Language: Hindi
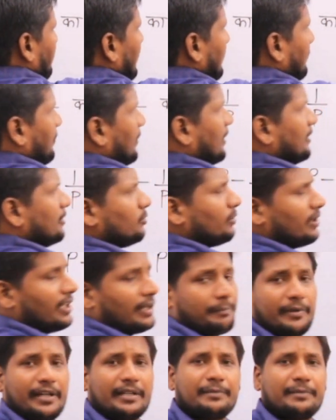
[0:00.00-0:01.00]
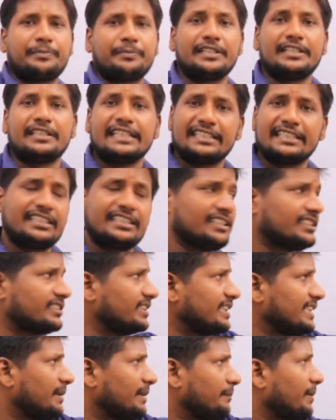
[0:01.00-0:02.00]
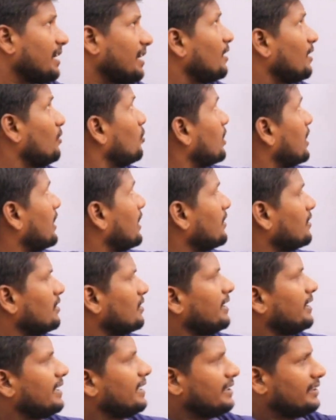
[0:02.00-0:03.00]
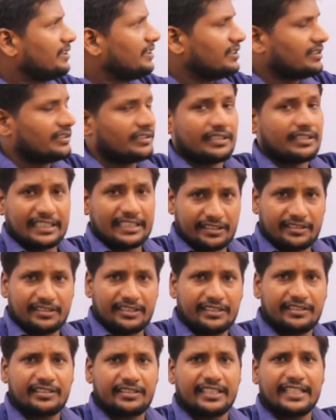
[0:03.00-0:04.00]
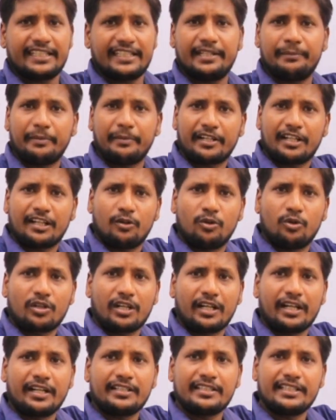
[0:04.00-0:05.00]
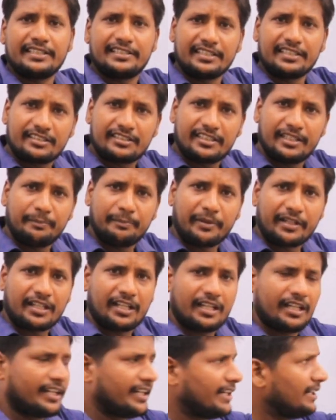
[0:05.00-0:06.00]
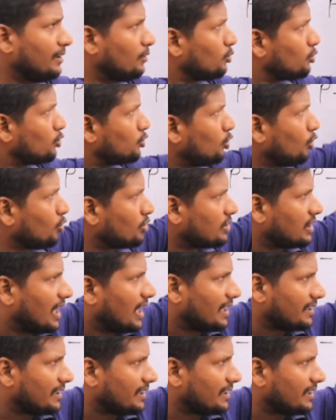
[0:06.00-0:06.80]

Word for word: प्लस वन अपान पी इसी से ये बना होगा इसी से ये बना होगा ये जिससे बना है उसको उतार के